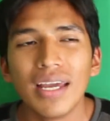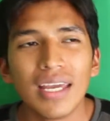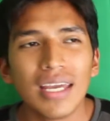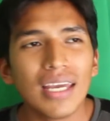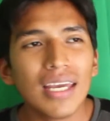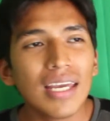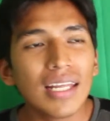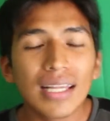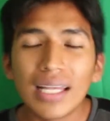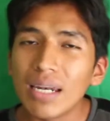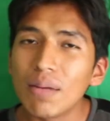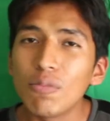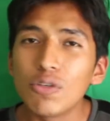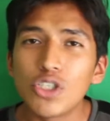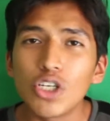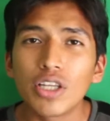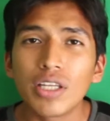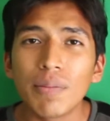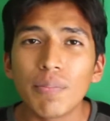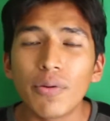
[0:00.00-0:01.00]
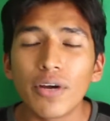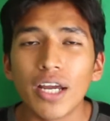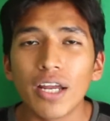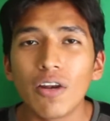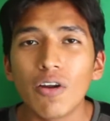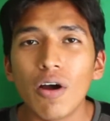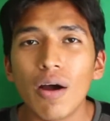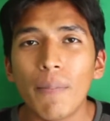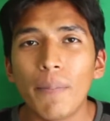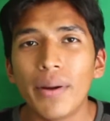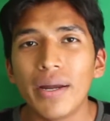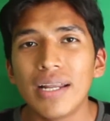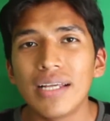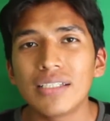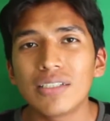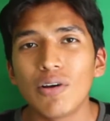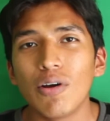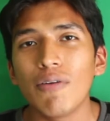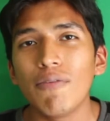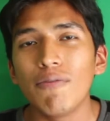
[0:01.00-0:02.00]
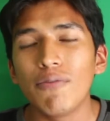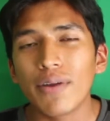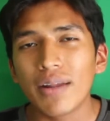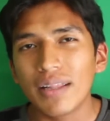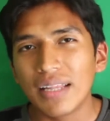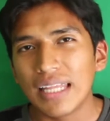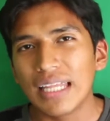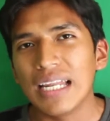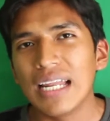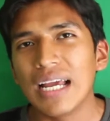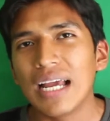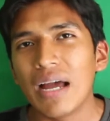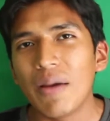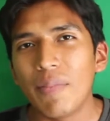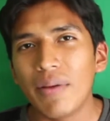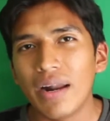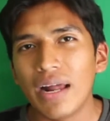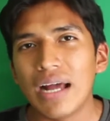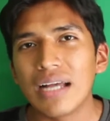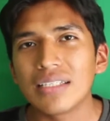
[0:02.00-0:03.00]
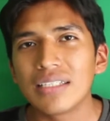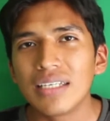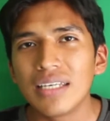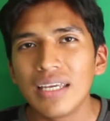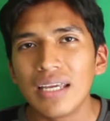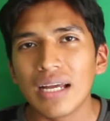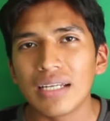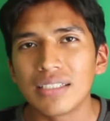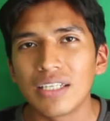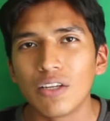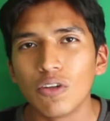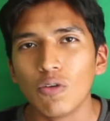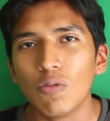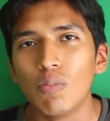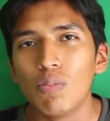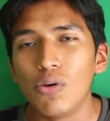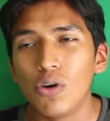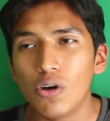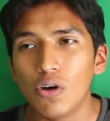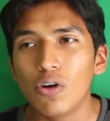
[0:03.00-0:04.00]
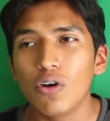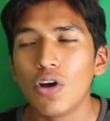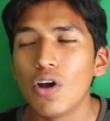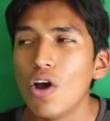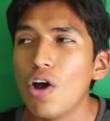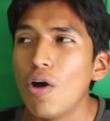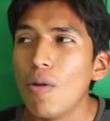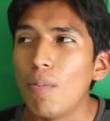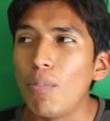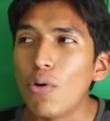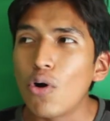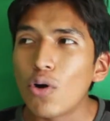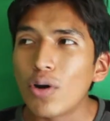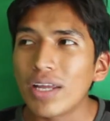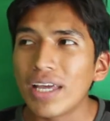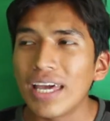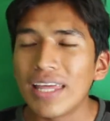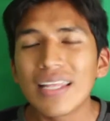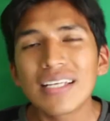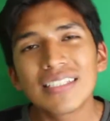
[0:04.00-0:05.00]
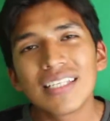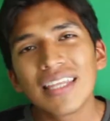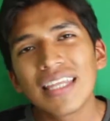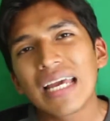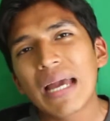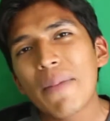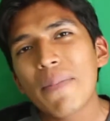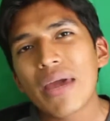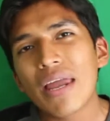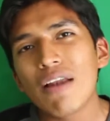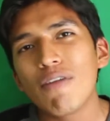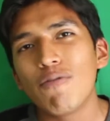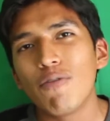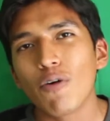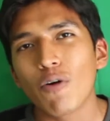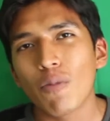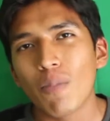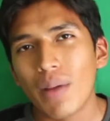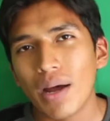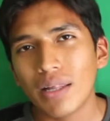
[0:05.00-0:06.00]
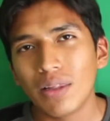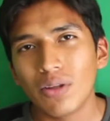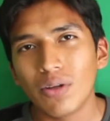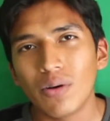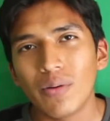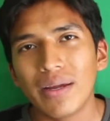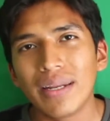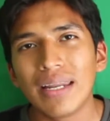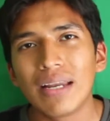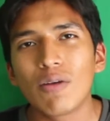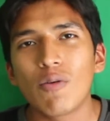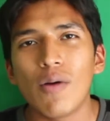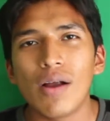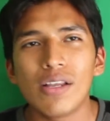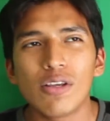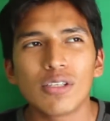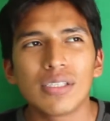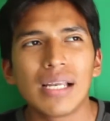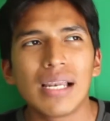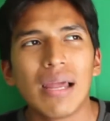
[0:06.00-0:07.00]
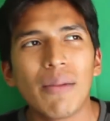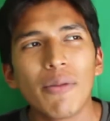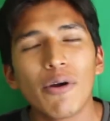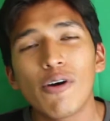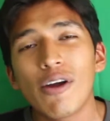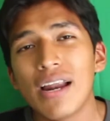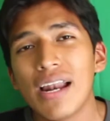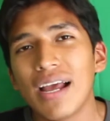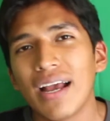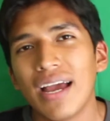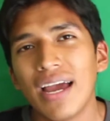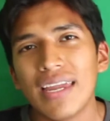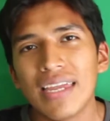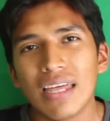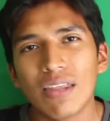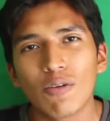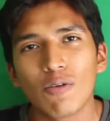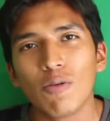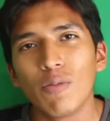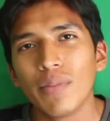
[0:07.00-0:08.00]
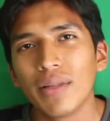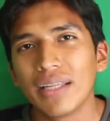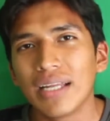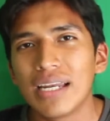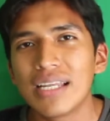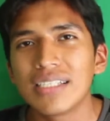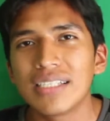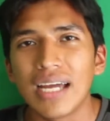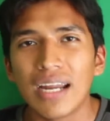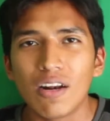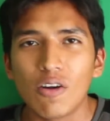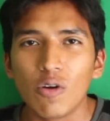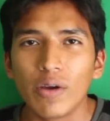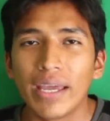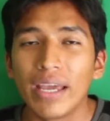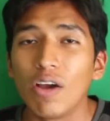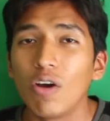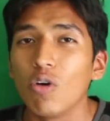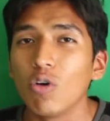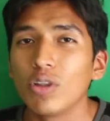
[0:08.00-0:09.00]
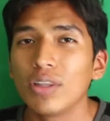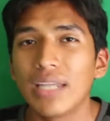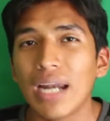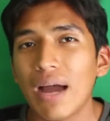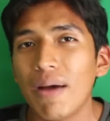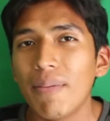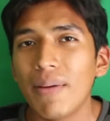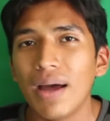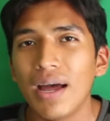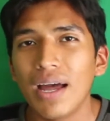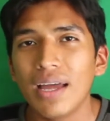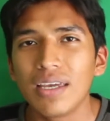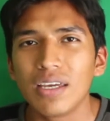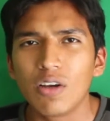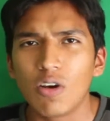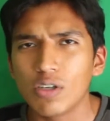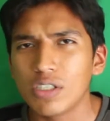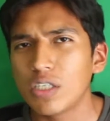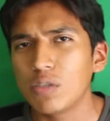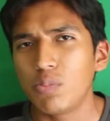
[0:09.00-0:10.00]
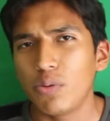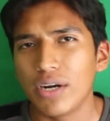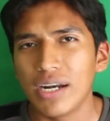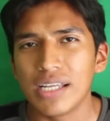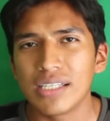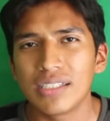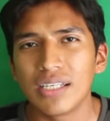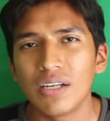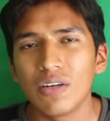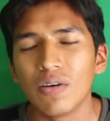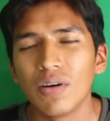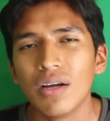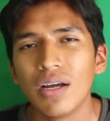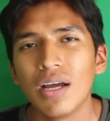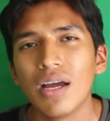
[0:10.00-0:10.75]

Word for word: Y tiene mucho tiempo que no aparezco enfrente de la cámara así haciendo un blog porque decidí cambiar el formato en el cual yo salía mejor a la calle a documentalizar lo que encontraba y cosas por el estilo.